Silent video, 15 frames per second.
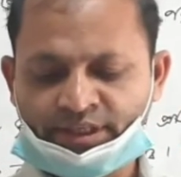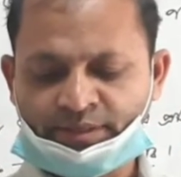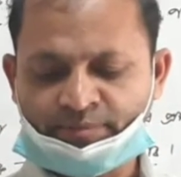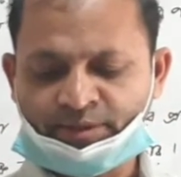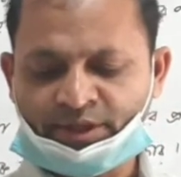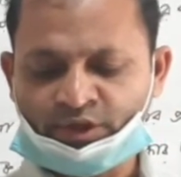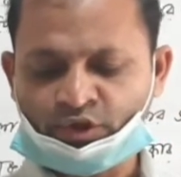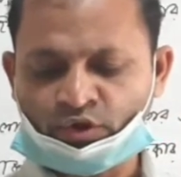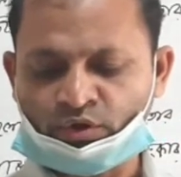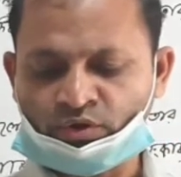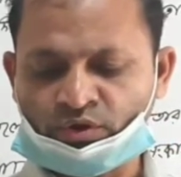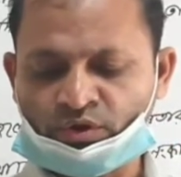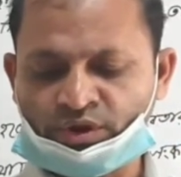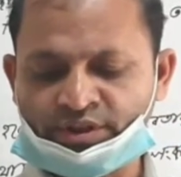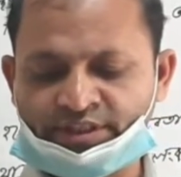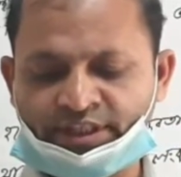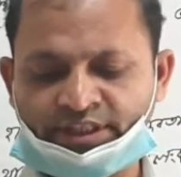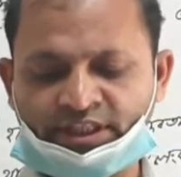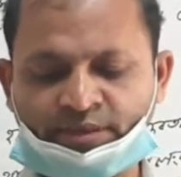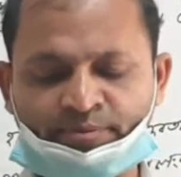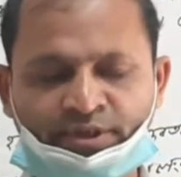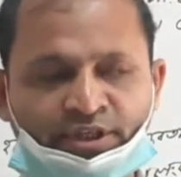দেবী সৌন্দর্যের
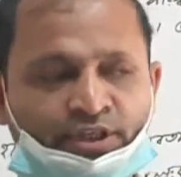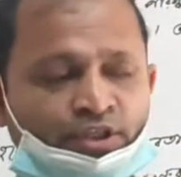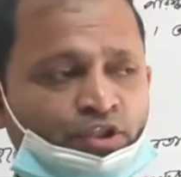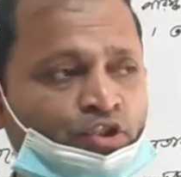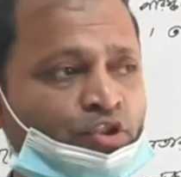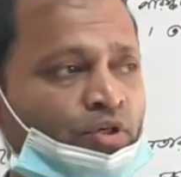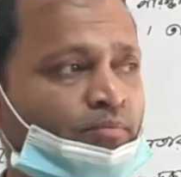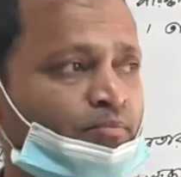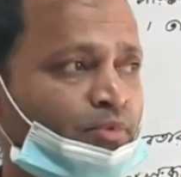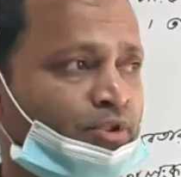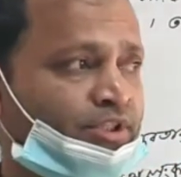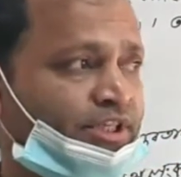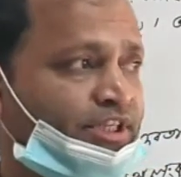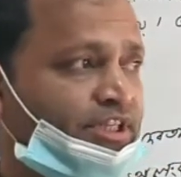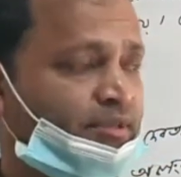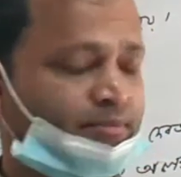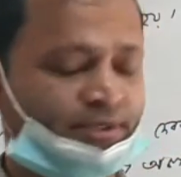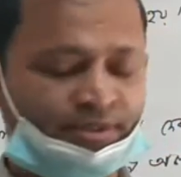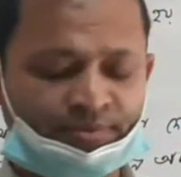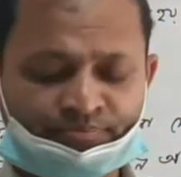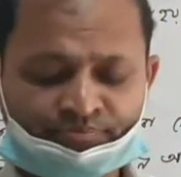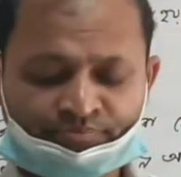দেবী সম্পদের দেবী